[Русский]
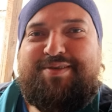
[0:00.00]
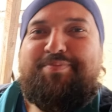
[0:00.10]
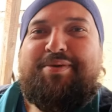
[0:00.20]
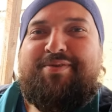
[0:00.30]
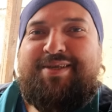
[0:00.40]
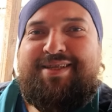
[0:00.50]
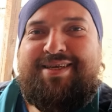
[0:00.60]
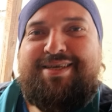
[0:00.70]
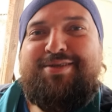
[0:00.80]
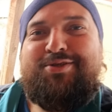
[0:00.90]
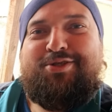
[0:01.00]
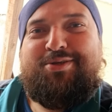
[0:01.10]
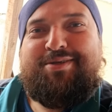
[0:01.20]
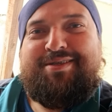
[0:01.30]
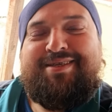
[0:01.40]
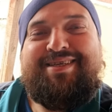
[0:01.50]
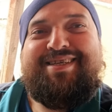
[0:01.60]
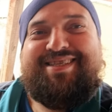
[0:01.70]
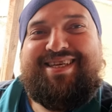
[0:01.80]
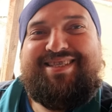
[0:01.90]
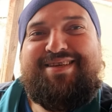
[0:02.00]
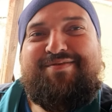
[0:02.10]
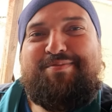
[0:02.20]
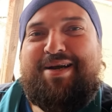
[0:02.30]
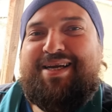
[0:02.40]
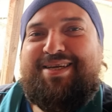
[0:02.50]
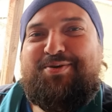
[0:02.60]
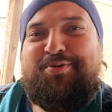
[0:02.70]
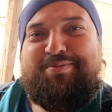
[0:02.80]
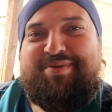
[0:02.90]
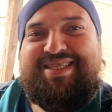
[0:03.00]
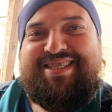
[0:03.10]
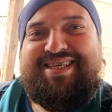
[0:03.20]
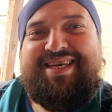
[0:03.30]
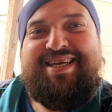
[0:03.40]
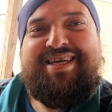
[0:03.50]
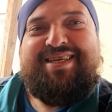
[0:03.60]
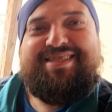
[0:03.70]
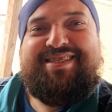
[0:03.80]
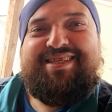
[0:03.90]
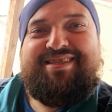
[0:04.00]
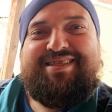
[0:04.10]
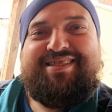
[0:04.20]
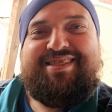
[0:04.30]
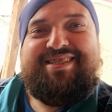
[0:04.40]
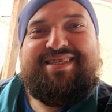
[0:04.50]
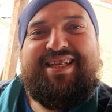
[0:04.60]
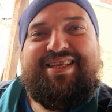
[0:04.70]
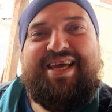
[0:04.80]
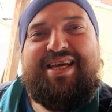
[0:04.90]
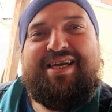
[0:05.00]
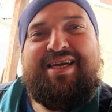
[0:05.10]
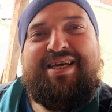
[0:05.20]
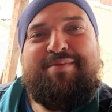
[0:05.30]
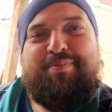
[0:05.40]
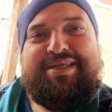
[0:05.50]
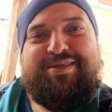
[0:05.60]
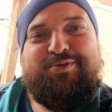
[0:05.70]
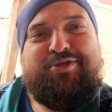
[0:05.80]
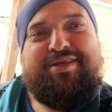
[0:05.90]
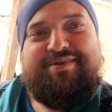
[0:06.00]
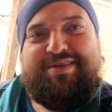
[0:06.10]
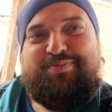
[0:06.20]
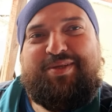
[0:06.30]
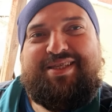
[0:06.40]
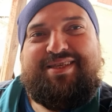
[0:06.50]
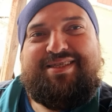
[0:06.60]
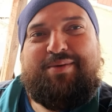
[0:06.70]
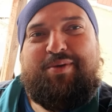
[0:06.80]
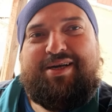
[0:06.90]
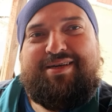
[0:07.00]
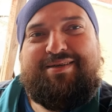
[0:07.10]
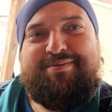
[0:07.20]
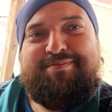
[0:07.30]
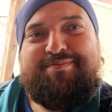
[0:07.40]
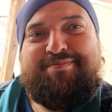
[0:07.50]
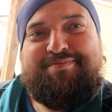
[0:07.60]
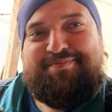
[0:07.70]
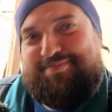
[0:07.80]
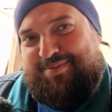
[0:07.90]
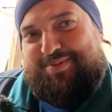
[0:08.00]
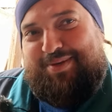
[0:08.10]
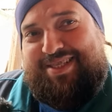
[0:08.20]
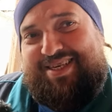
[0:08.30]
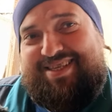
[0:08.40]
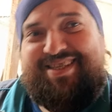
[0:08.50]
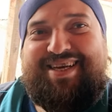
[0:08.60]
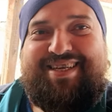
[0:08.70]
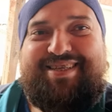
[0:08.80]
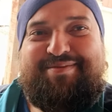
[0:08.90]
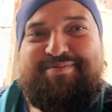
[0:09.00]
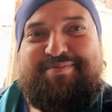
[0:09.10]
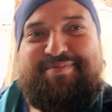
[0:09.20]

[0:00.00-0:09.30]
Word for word: Всем привет! Ну что, рассказать вам, как легко и быстро сделать из разгильдяек послушных и воспитанных собак. Смотрите далее.